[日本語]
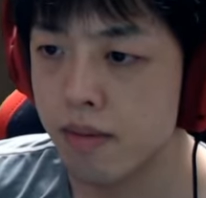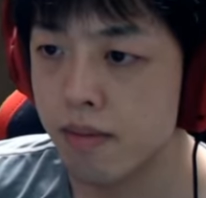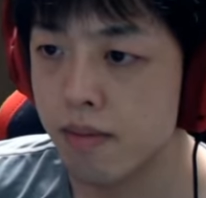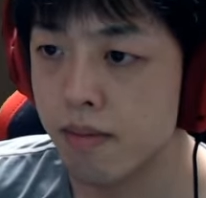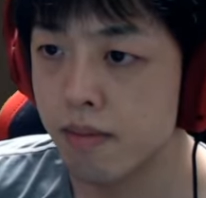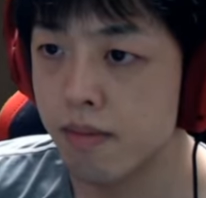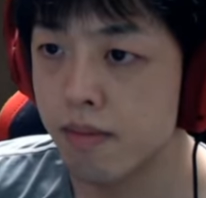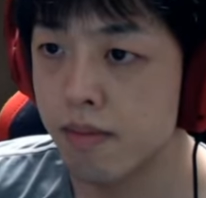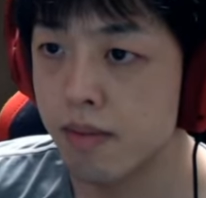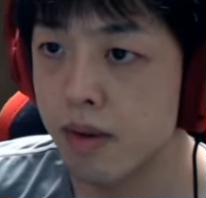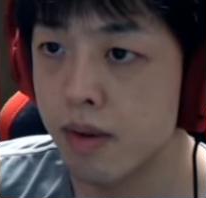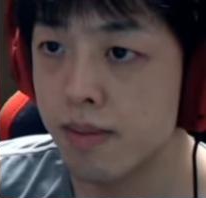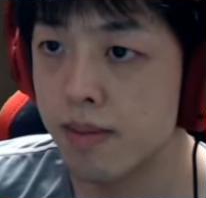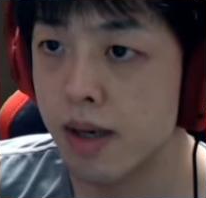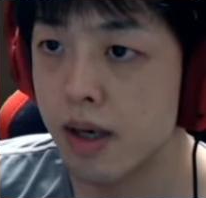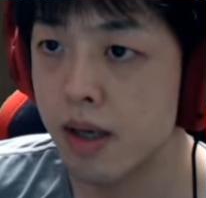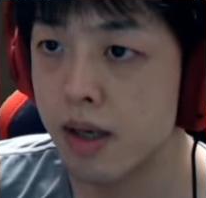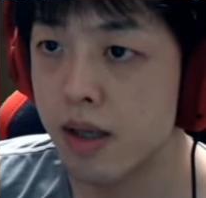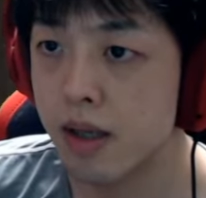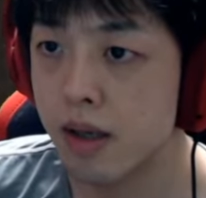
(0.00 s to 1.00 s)
うん、今
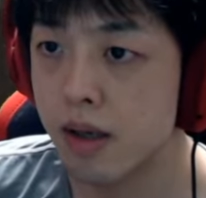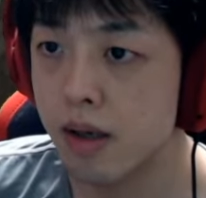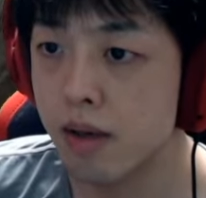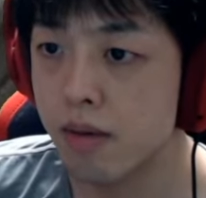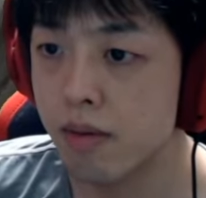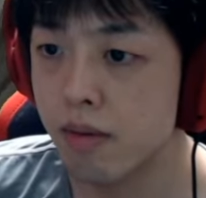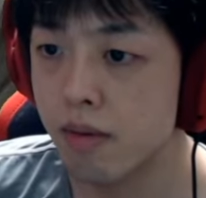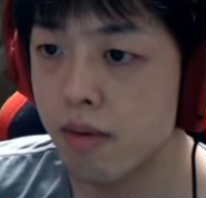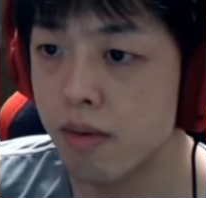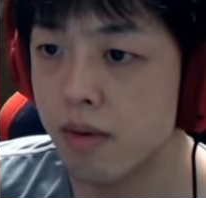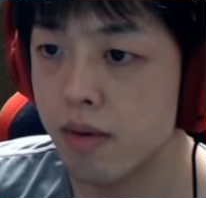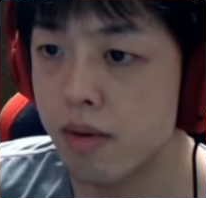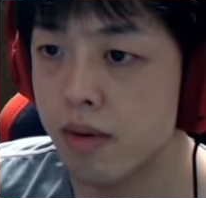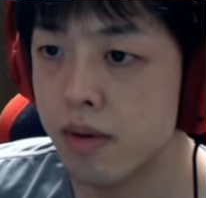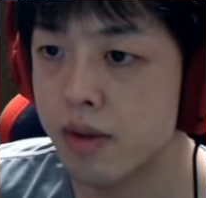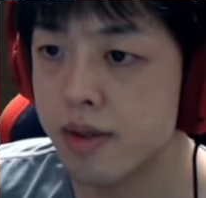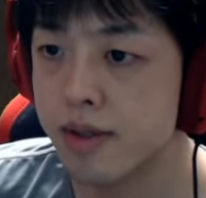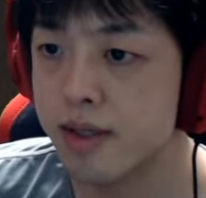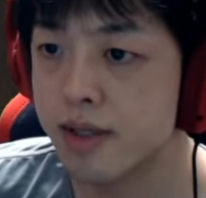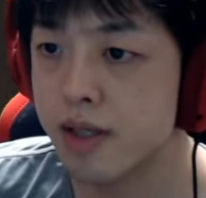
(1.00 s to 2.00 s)
開けたけど、
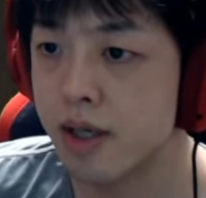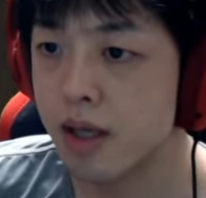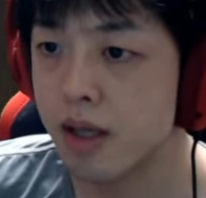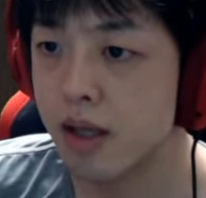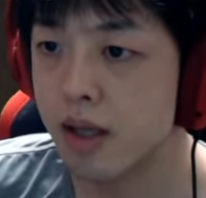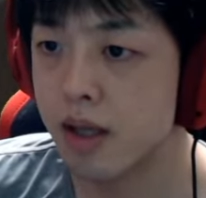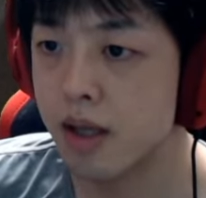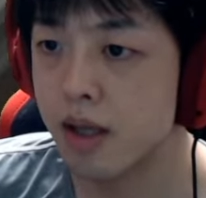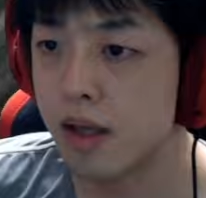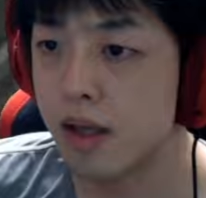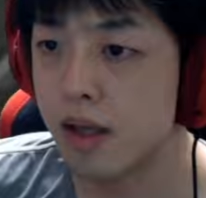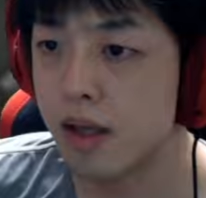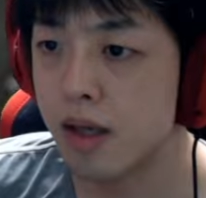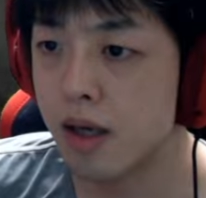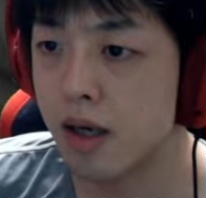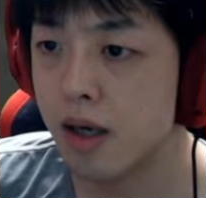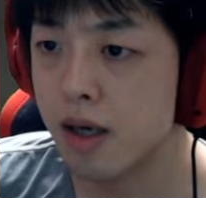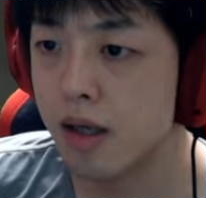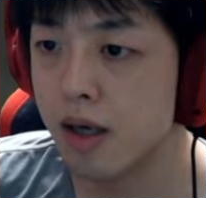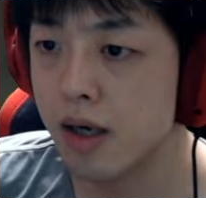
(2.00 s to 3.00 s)
腐っ
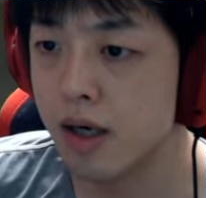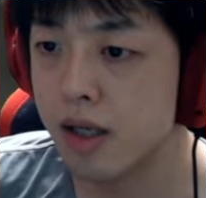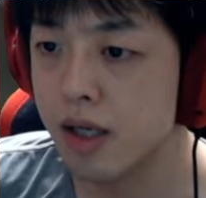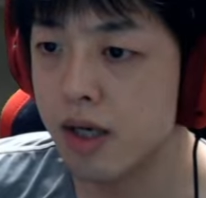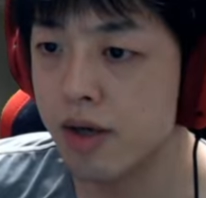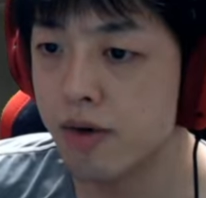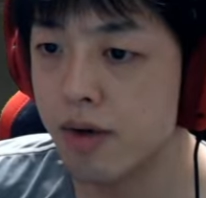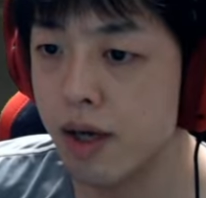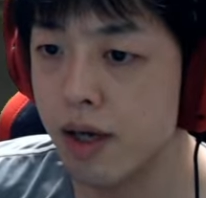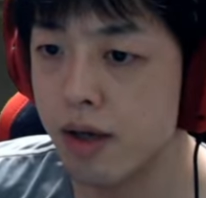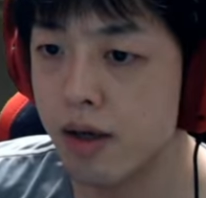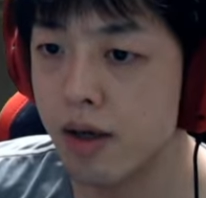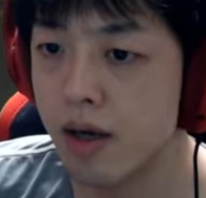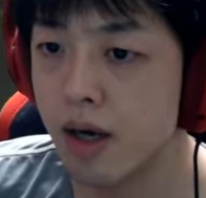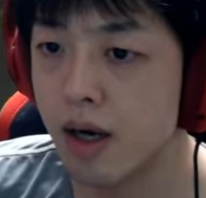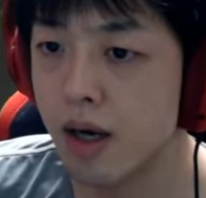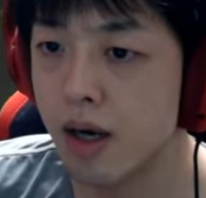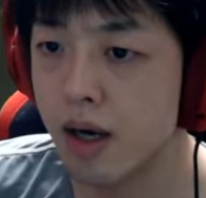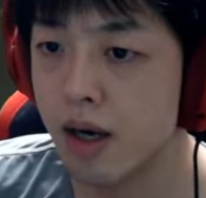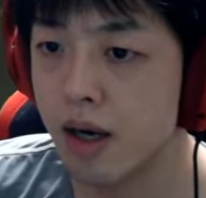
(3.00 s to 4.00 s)
たなんか肉片
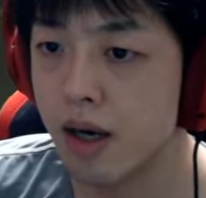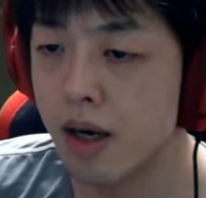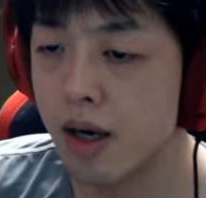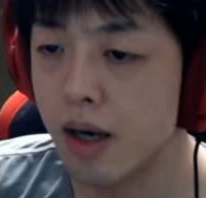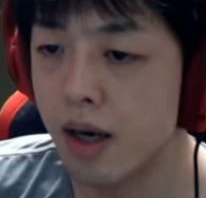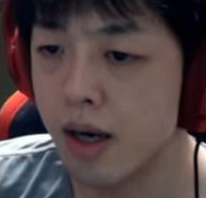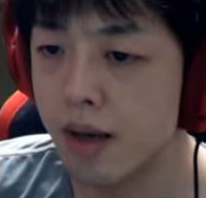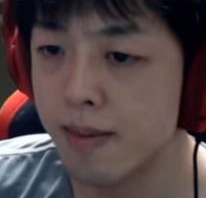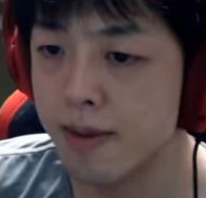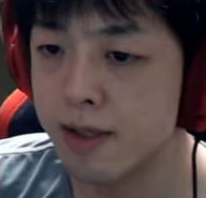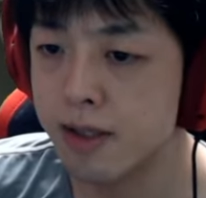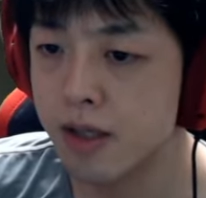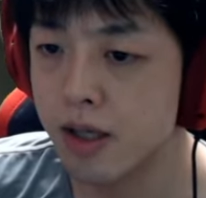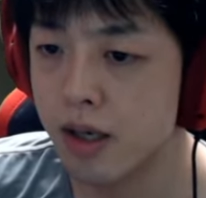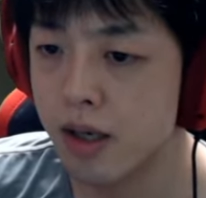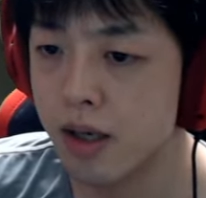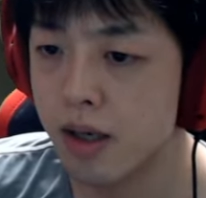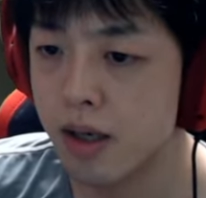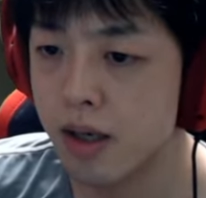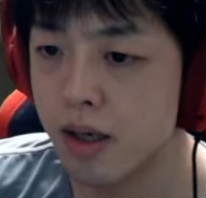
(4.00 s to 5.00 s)
がありますね。
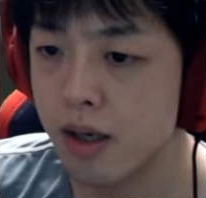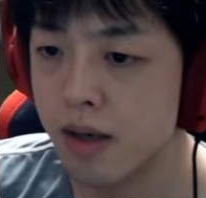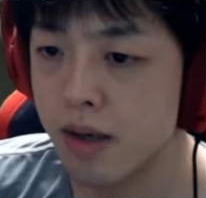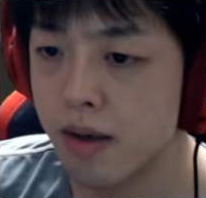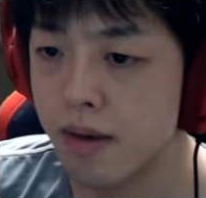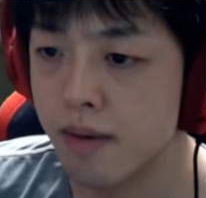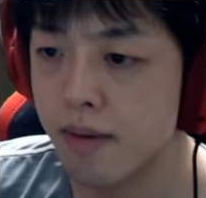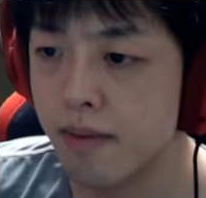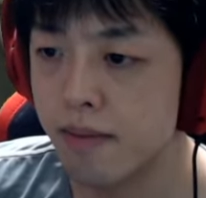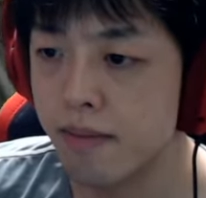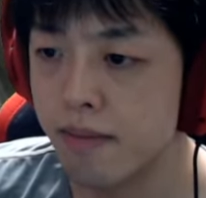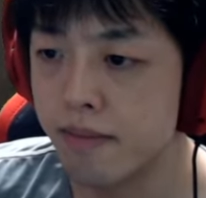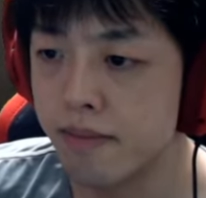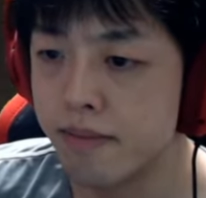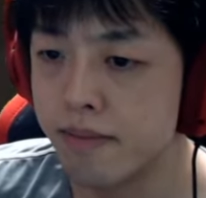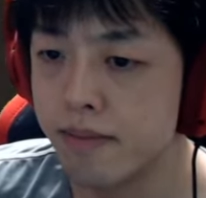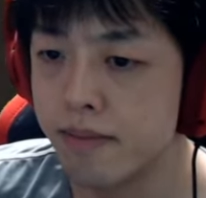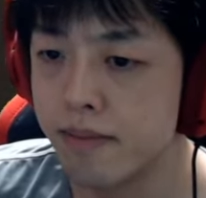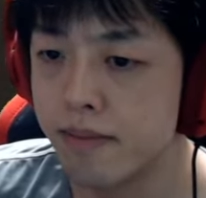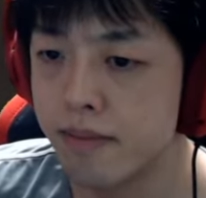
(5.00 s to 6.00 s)
うん。